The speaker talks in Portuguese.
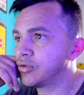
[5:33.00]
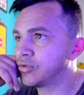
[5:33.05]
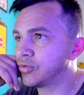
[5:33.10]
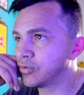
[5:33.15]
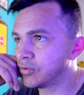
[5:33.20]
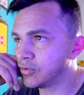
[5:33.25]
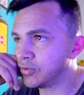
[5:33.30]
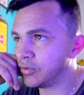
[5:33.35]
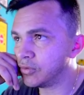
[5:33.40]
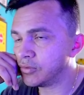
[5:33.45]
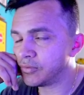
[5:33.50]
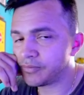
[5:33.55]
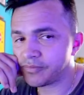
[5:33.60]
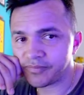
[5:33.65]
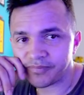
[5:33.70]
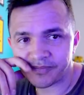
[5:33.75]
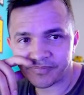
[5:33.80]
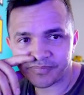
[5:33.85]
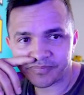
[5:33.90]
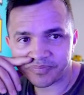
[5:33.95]
tudo
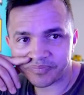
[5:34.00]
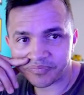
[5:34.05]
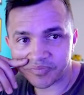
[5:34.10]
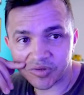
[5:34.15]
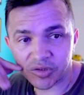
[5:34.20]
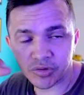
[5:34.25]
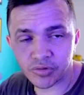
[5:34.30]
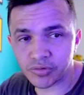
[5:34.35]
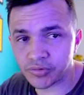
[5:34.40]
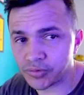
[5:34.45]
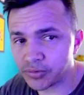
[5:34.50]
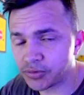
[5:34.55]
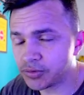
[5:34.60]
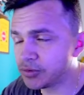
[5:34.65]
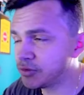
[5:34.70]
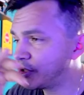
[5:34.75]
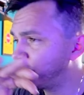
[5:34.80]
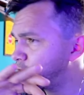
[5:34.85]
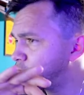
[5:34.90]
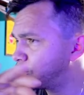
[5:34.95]

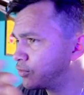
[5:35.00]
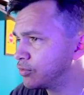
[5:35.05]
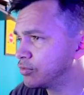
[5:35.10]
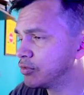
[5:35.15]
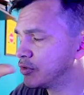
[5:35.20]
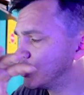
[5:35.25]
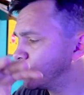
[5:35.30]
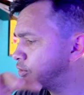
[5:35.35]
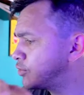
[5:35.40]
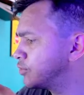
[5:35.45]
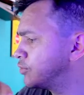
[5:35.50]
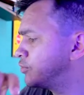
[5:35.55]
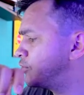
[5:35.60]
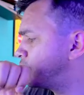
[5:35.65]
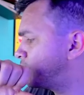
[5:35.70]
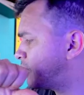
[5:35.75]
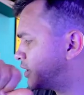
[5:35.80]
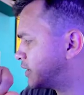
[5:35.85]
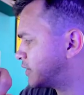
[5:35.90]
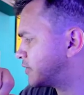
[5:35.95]
tudo, de tudo, de tudo
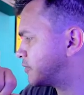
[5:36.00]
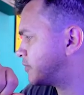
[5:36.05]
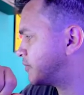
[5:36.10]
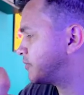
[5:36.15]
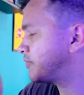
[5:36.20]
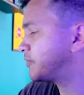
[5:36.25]
mesmo.